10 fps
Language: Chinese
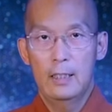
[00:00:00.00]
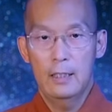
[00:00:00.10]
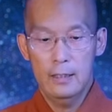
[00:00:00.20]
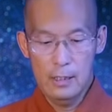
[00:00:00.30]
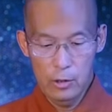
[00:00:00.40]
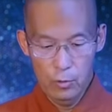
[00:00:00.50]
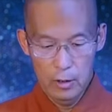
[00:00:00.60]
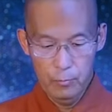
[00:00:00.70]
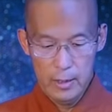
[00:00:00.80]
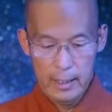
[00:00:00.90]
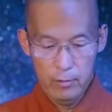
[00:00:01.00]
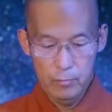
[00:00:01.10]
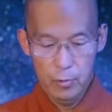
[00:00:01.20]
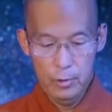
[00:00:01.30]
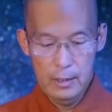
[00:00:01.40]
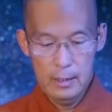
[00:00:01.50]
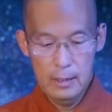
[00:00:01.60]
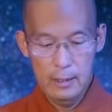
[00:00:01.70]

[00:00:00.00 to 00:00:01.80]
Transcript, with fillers: 啊。但是如果你不忏悔不对治